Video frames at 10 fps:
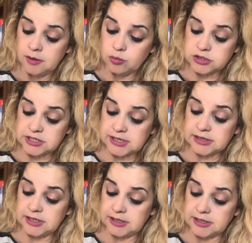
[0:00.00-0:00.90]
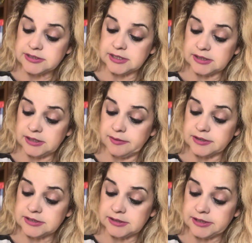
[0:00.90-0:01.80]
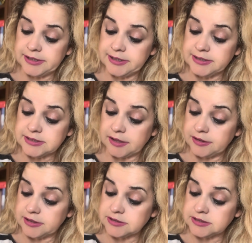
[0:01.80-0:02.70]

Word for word: pues sí que tiene, sí que tiene bastantes aceites